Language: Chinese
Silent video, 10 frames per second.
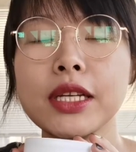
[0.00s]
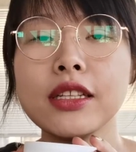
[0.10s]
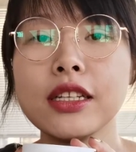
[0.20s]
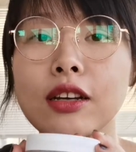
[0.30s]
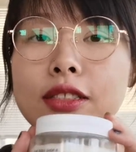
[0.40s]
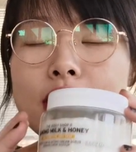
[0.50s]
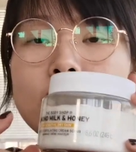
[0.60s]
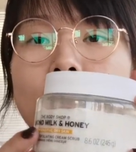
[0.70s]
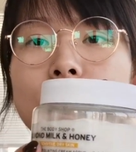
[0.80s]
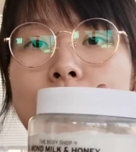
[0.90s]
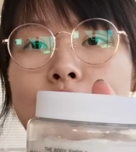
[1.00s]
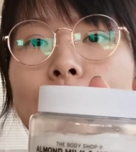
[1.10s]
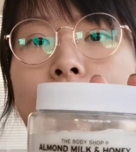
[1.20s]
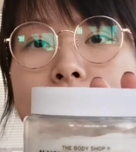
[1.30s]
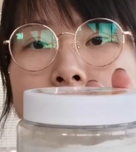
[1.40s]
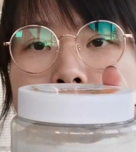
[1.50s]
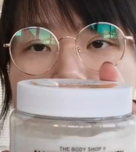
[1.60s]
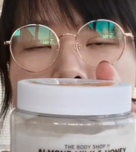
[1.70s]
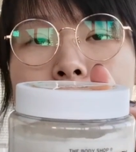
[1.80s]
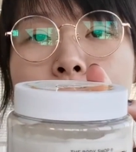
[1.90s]
面呢，要介绍这款杏
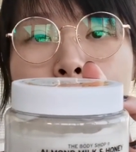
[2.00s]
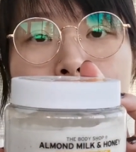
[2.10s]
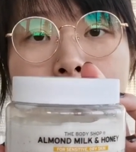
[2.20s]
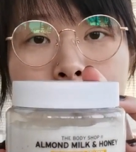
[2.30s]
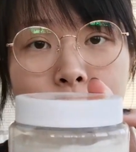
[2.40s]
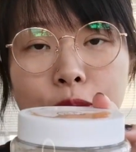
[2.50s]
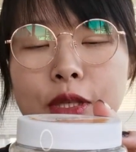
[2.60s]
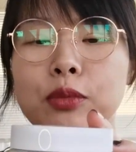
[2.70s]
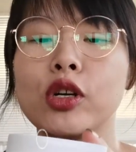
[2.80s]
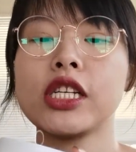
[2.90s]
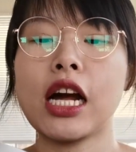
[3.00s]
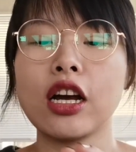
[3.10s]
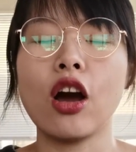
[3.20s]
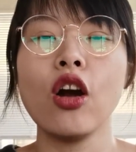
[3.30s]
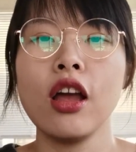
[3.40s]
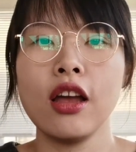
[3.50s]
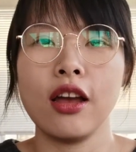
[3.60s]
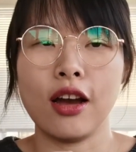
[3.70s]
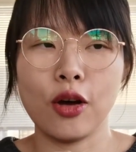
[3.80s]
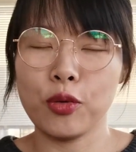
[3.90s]
仁牛奶蜂蜜磨砂膏
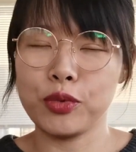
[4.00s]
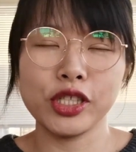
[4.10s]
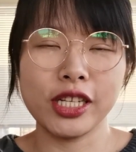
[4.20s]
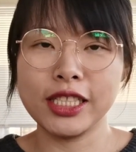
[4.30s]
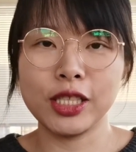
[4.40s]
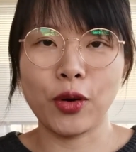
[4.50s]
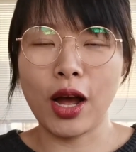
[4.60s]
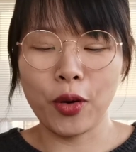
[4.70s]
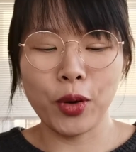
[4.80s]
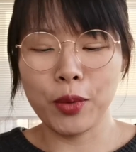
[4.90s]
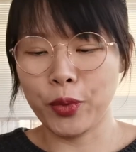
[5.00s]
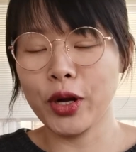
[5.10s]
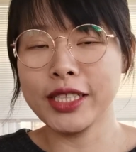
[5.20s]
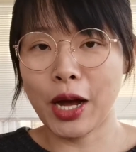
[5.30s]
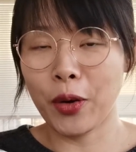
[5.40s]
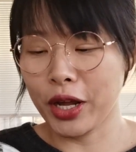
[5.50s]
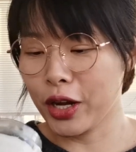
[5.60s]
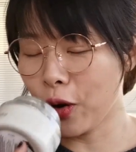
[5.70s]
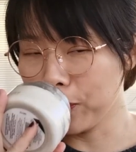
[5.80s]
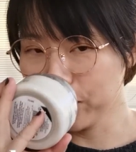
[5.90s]
啊，我不是很喜欢，我也不会再回
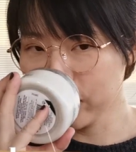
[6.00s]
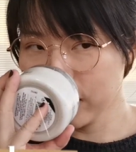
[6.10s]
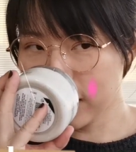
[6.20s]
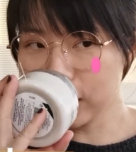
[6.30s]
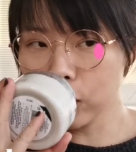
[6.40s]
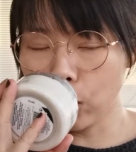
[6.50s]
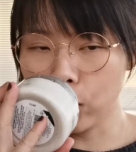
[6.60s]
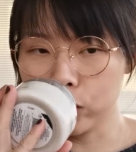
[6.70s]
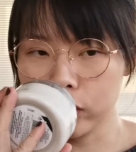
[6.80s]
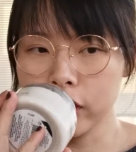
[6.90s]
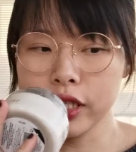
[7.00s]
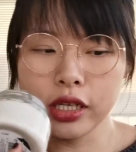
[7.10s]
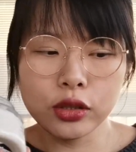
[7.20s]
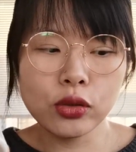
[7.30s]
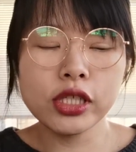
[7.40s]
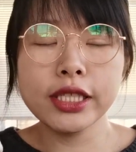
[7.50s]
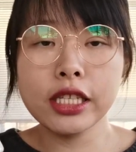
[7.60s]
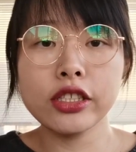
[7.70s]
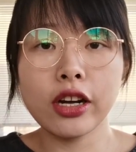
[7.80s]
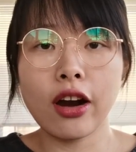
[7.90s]
购。但是我觉得这个都是
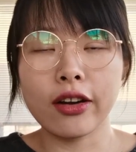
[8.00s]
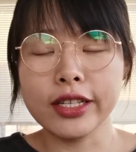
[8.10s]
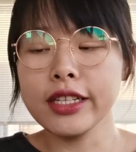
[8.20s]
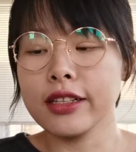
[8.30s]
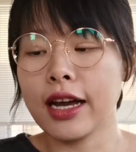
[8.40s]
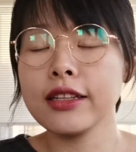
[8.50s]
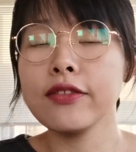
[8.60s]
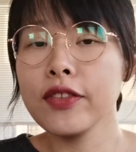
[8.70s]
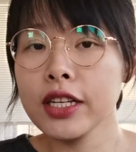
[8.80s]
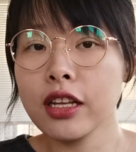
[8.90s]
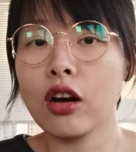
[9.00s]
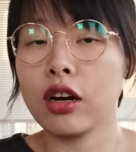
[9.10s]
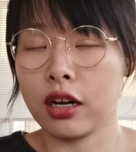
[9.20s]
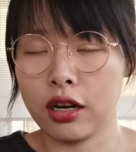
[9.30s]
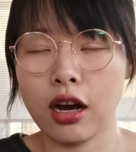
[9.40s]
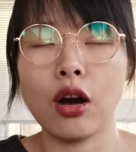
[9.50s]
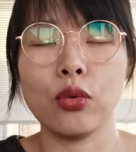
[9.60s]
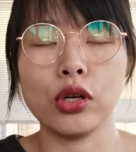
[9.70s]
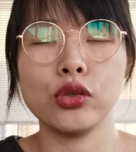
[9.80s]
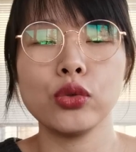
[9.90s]
因人而异的，它的味道很好
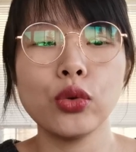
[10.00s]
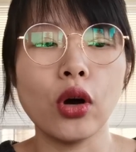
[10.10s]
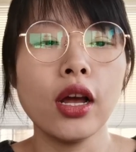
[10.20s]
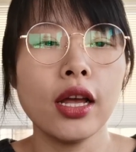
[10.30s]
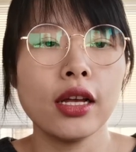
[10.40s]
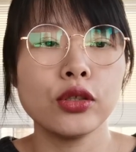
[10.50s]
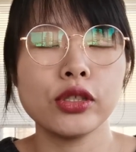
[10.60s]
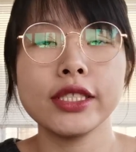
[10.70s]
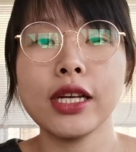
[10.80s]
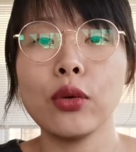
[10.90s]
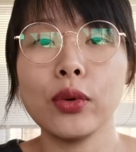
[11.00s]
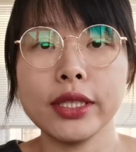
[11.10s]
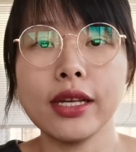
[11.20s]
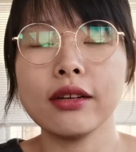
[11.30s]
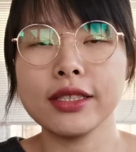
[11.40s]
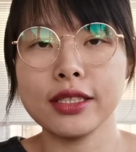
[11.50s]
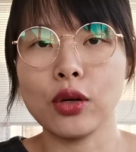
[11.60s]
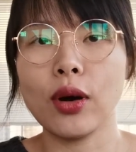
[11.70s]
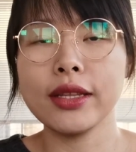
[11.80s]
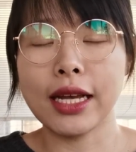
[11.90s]
闻。如果就是像我一样喜
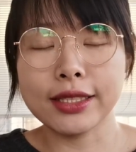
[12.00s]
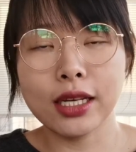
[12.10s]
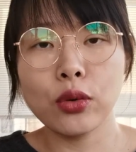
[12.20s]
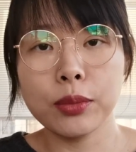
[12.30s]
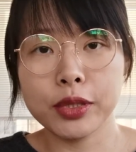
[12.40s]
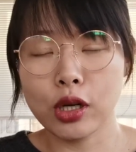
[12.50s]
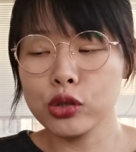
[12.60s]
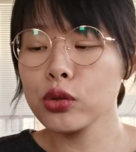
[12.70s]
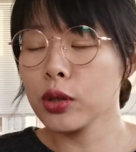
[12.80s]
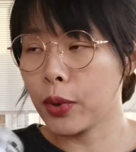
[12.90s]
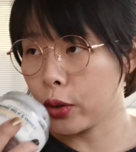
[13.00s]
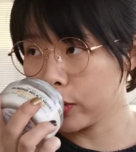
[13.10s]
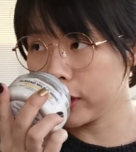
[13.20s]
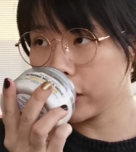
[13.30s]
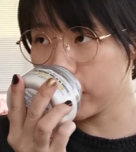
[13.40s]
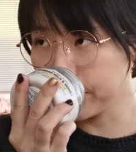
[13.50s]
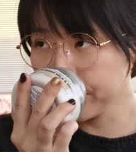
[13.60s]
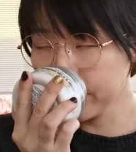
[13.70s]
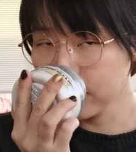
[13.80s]
欢奶香味比较重的朋友，其实。